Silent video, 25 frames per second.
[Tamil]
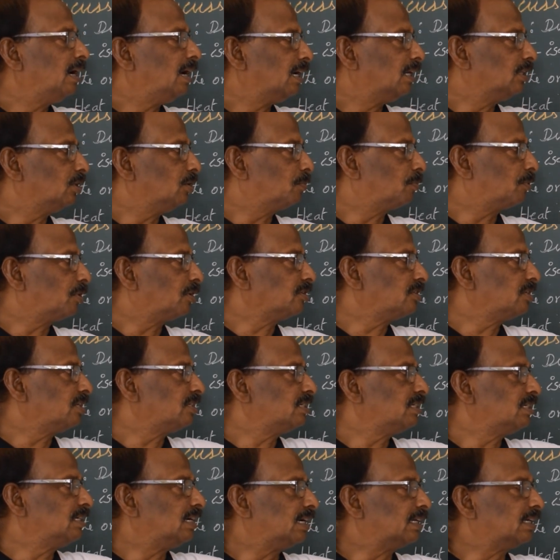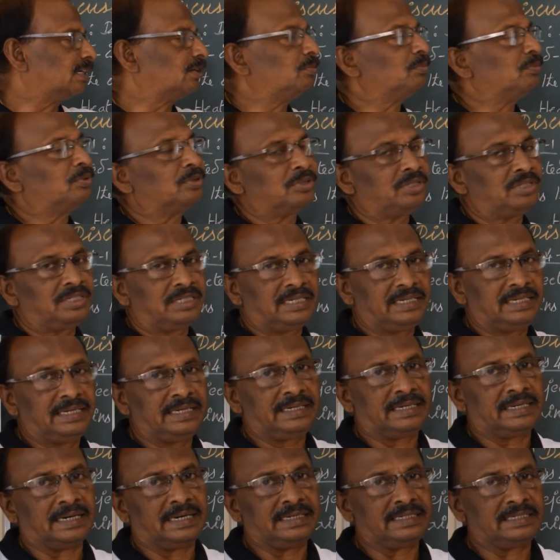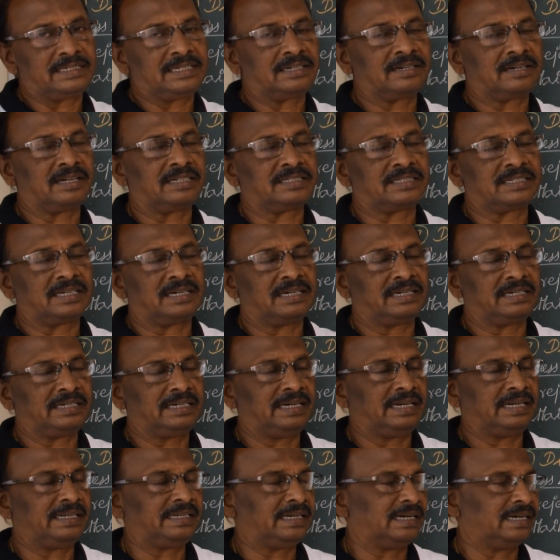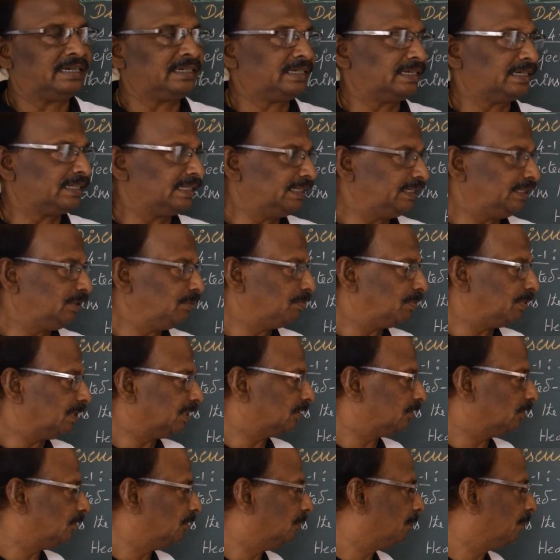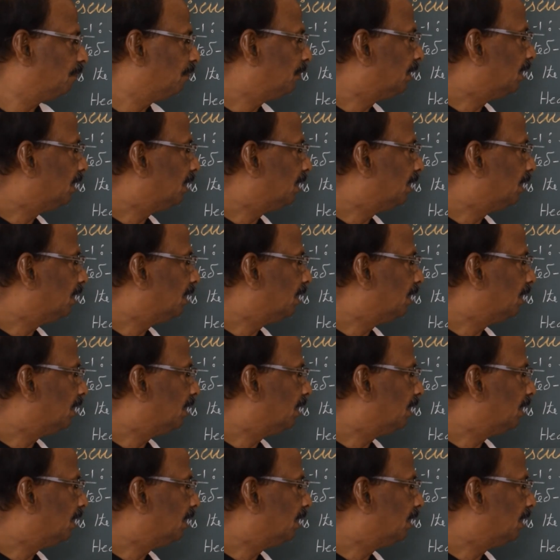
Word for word: அந்த ப்ராசஸ் நடக்கும்போது ஹீட் அடிஷன் ஆச்சா இல்லையாங்கிறதையும் பார்த்தோம்